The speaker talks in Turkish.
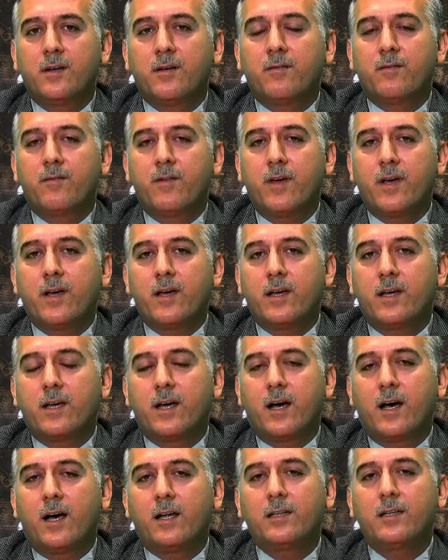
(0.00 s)
ve
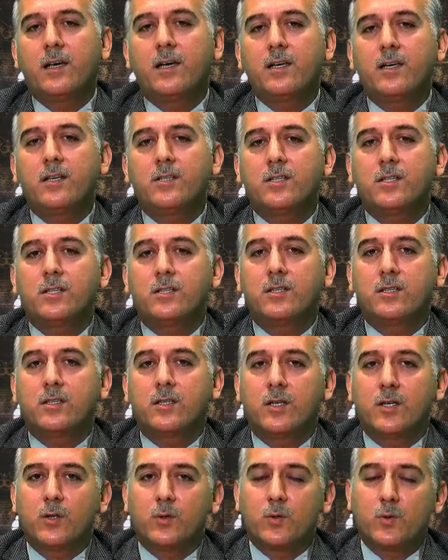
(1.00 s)
Allah için
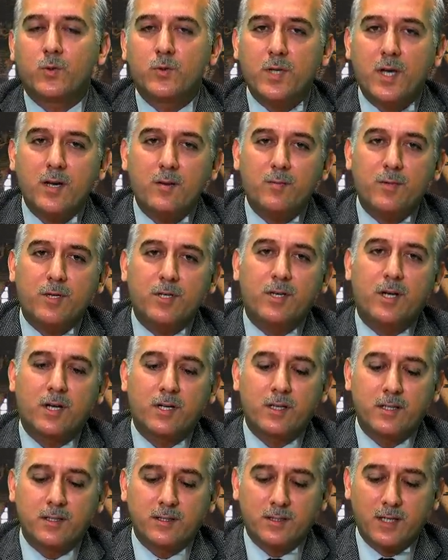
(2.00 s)
güzel bir
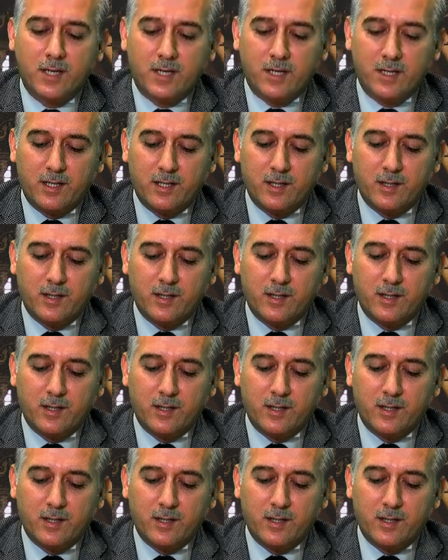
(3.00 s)
hayırda,